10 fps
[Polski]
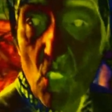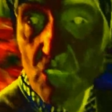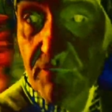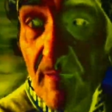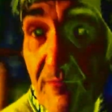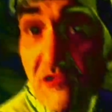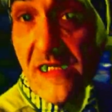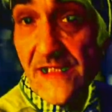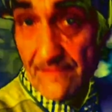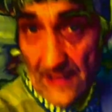u kogoś
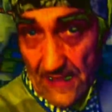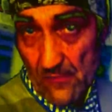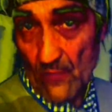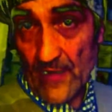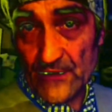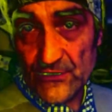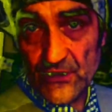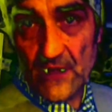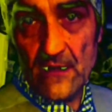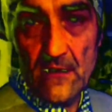wypłynie w danym
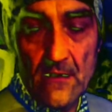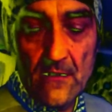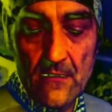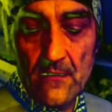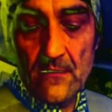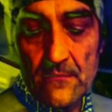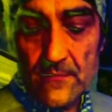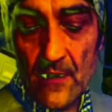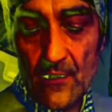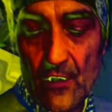momencie.
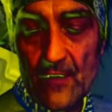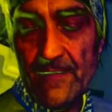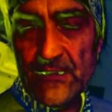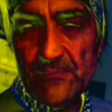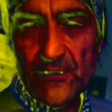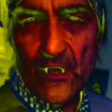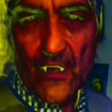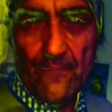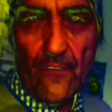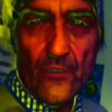Tylko
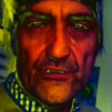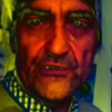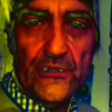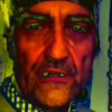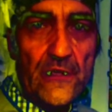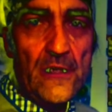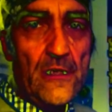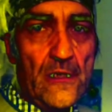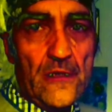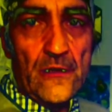chwyćmy się
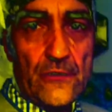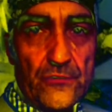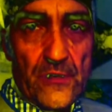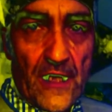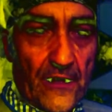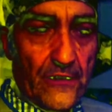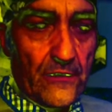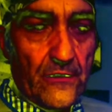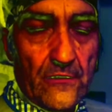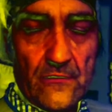gwoździ, które
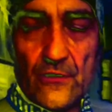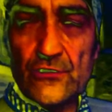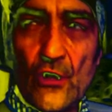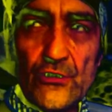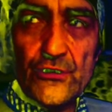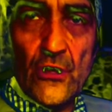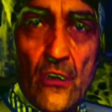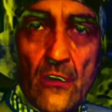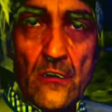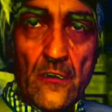
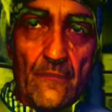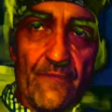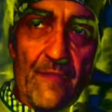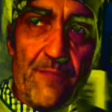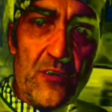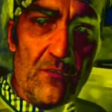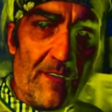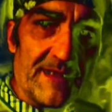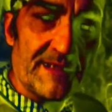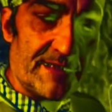ktoś
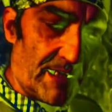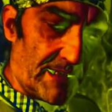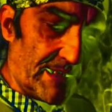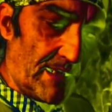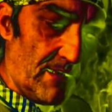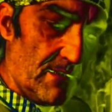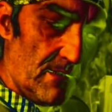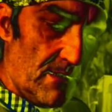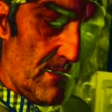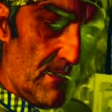wypluwa z
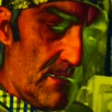serca,